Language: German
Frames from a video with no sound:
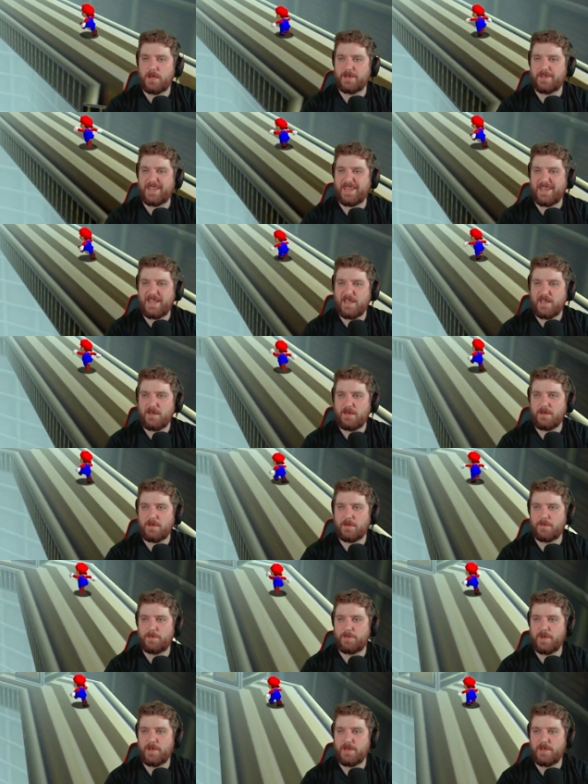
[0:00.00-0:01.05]
Der Link
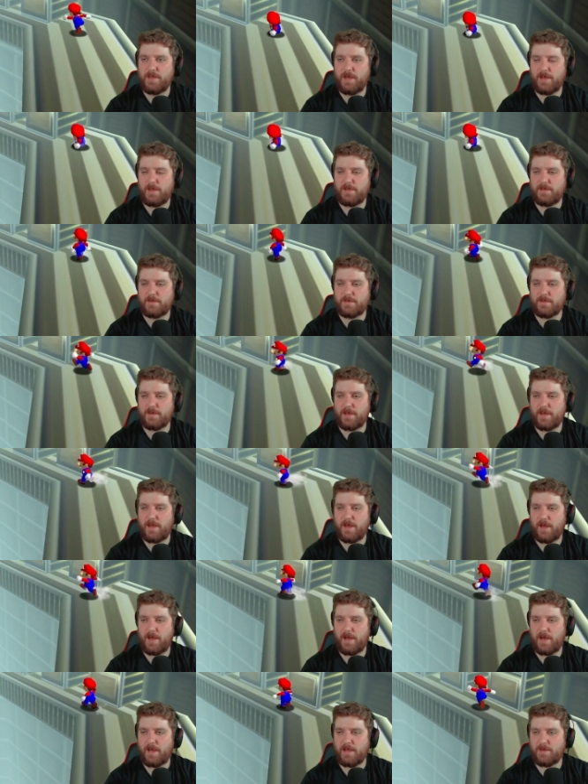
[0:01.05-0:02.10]
beinhaltet
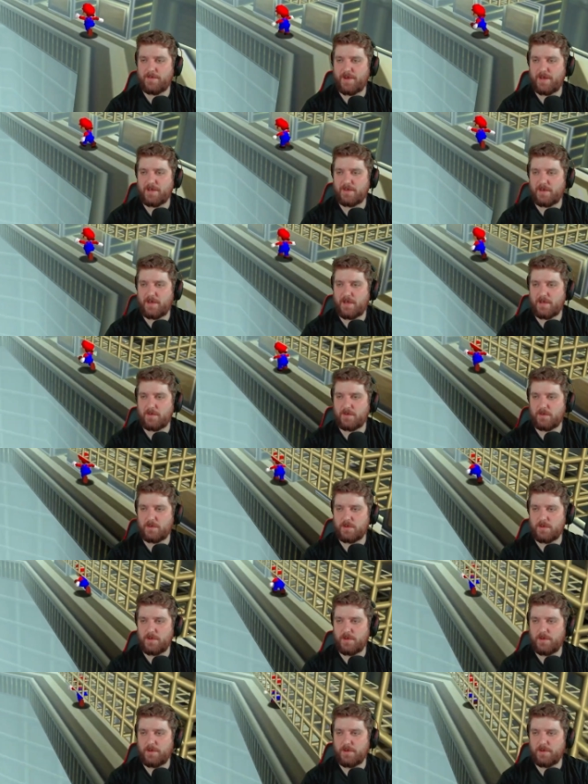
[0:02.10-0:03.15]
eine
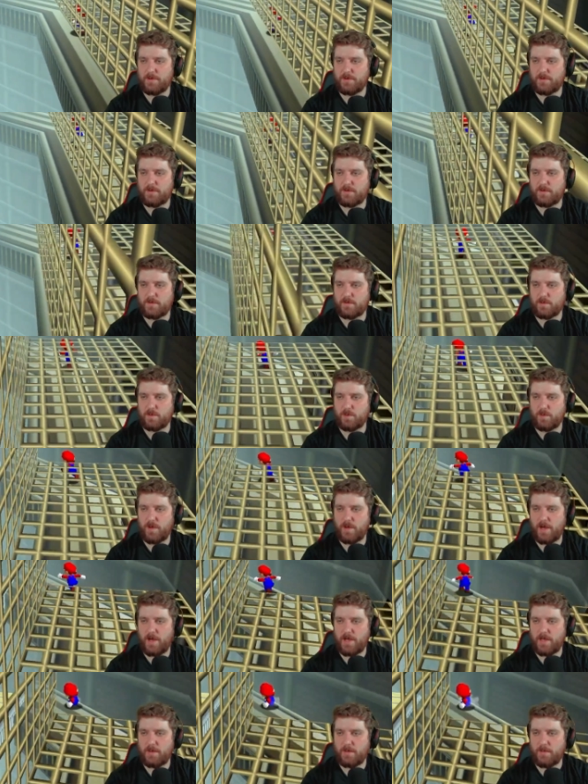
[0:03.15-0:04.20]
Weiterleitung zu
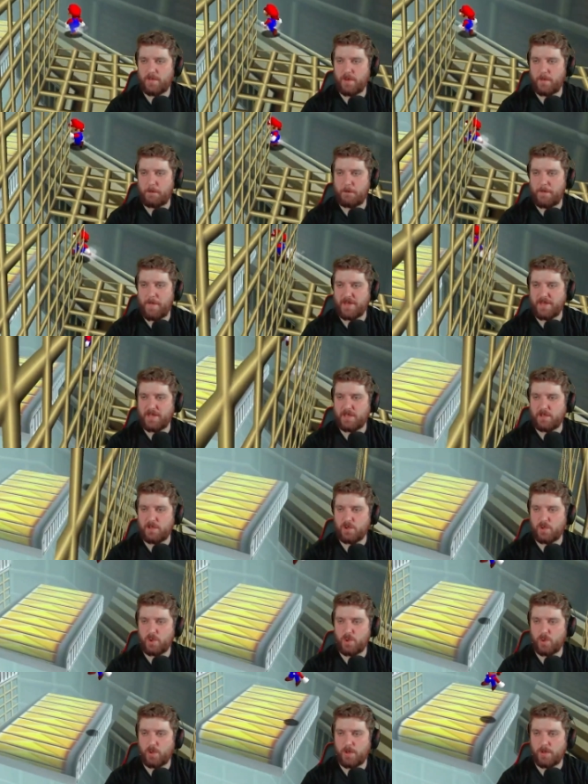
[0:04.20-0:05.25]
einem
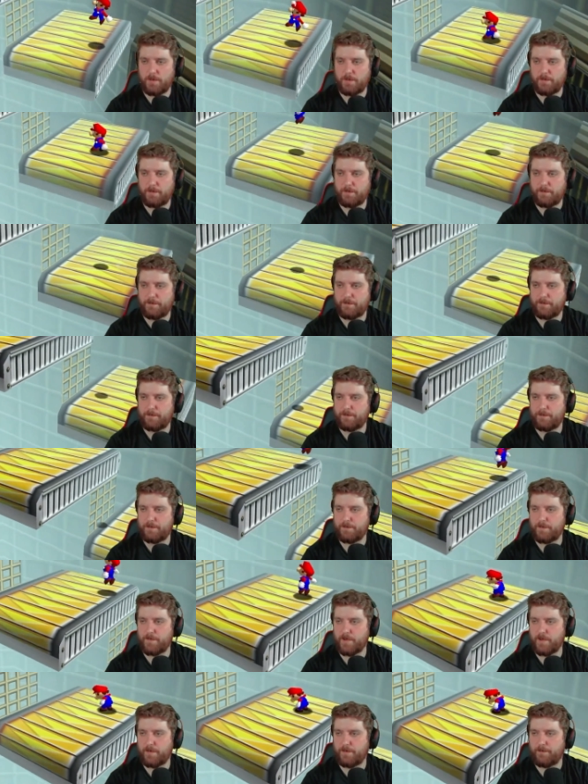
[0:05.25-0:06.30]
Mannerlikör.
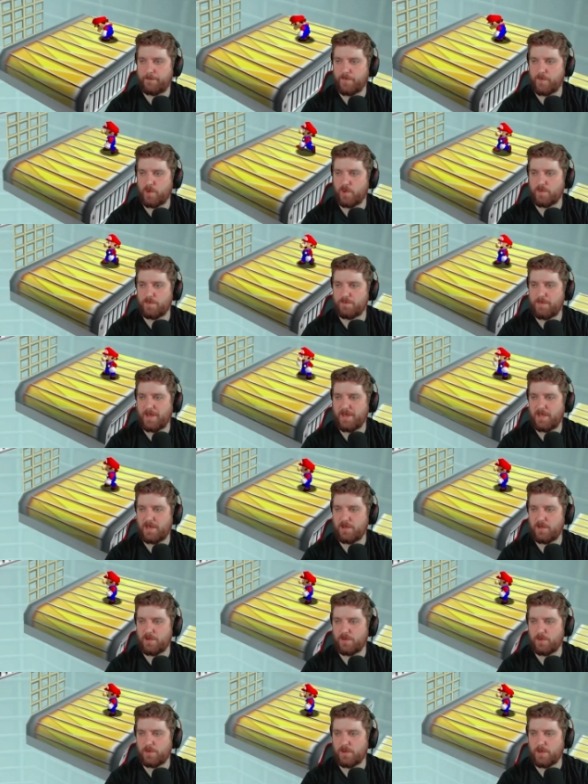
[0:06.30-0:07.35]
Ne? Und
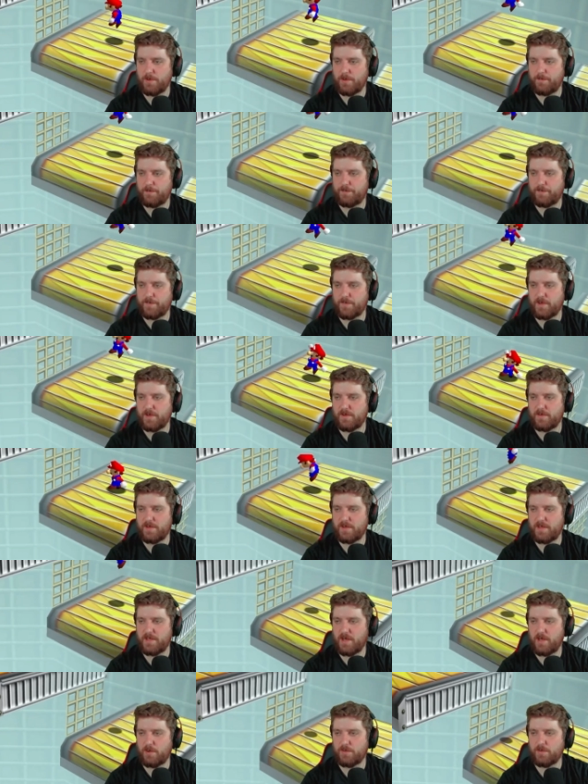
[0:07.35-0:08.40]
Mannerlikör ist
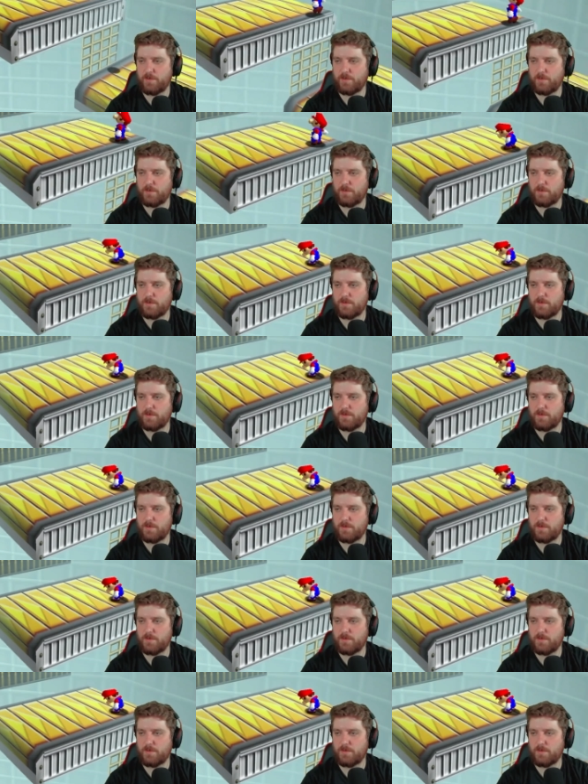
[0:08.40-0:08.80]
genauso